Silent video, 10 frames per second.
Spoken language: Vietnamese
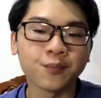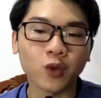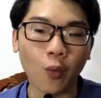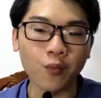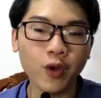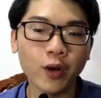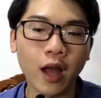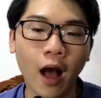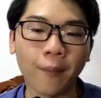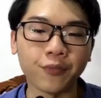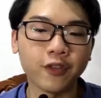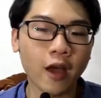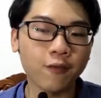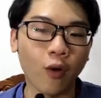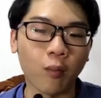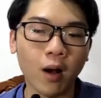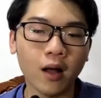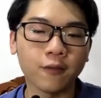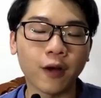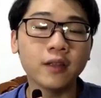cũng như là trang phục á,
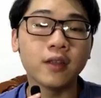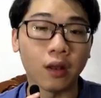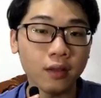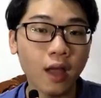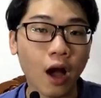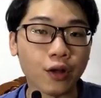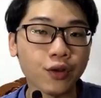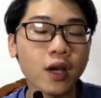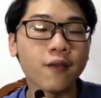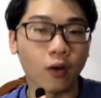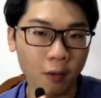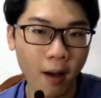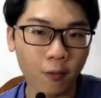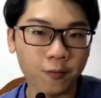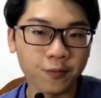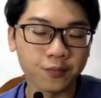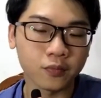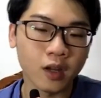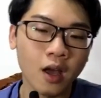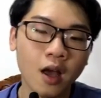phải chỉnh tề trước khi vào lớp học.
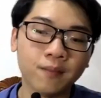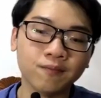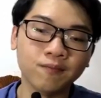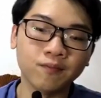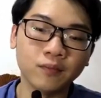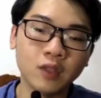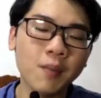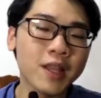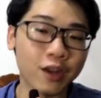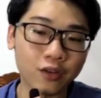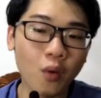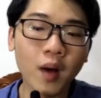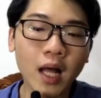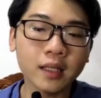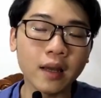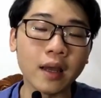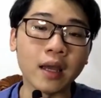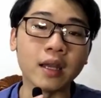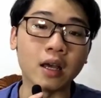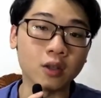nhưng mà nhìn chung á,
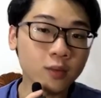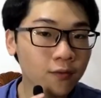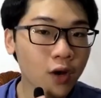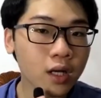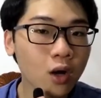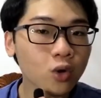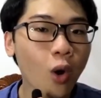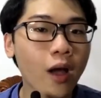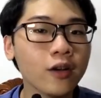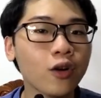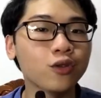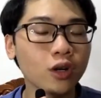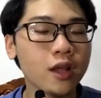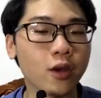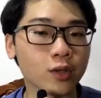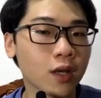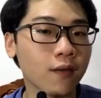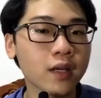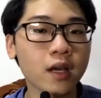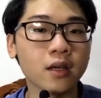thì đời sống sinh viên nó thoáng hơn rất là nhiều so
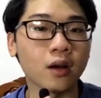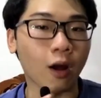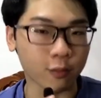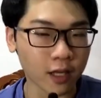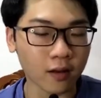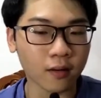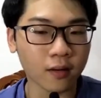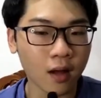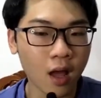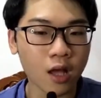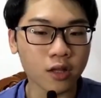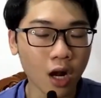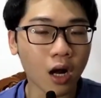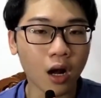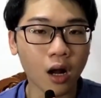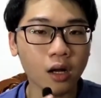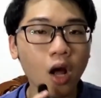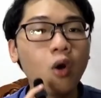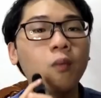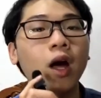với khi còn là học sinh. Nhưng nó
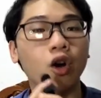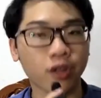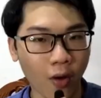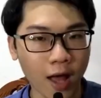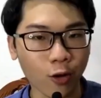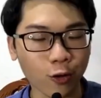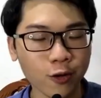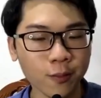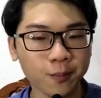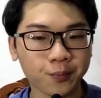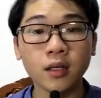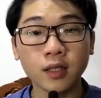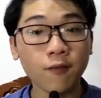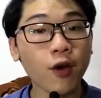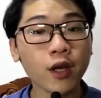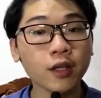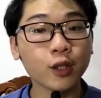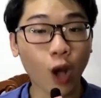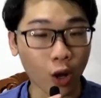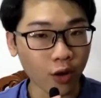cũng là con dao hai lưỡi. Sinh viên
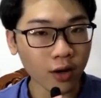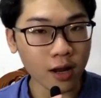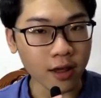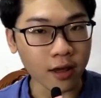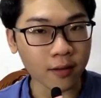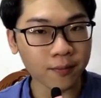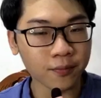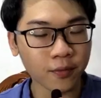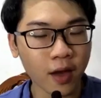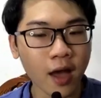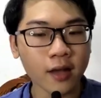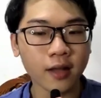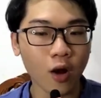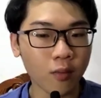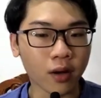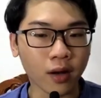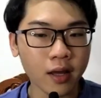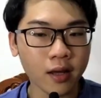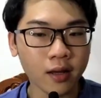cần nhất là gì? Theo mình ấy,